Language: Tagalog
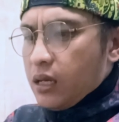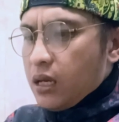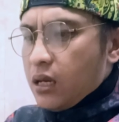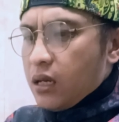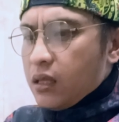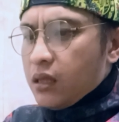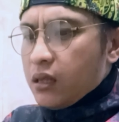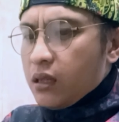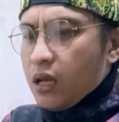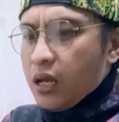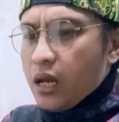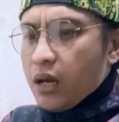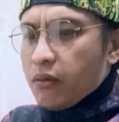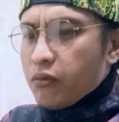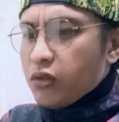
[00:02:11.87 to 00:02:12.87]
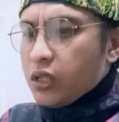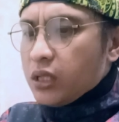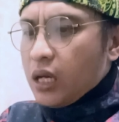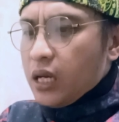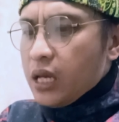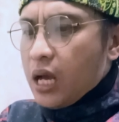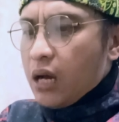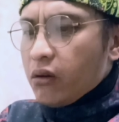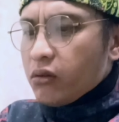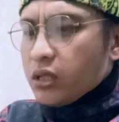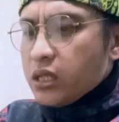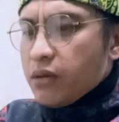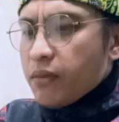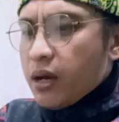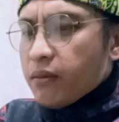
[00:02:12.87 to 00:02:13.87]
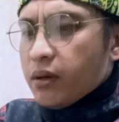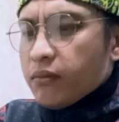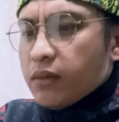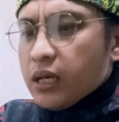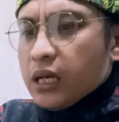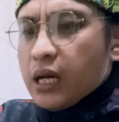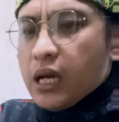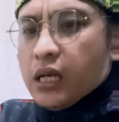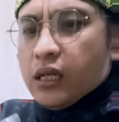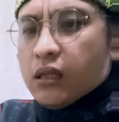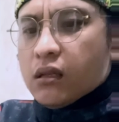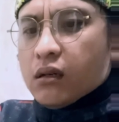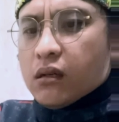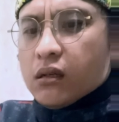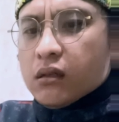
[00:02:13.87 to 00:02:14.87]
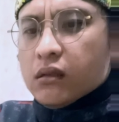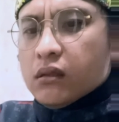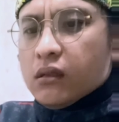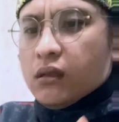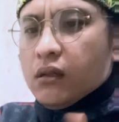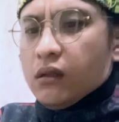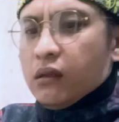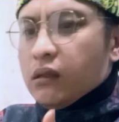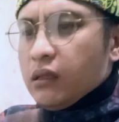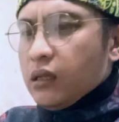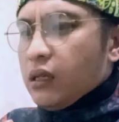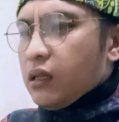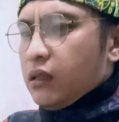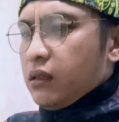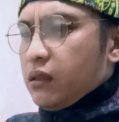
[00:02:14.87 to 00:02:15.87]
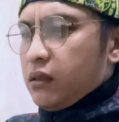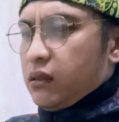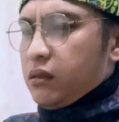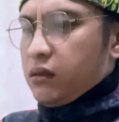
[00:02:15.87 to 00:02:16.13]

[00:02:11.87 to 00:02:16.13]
Ayan. Hayaan, mo na, hayaan ko na si mama maglagay nito. Ayan.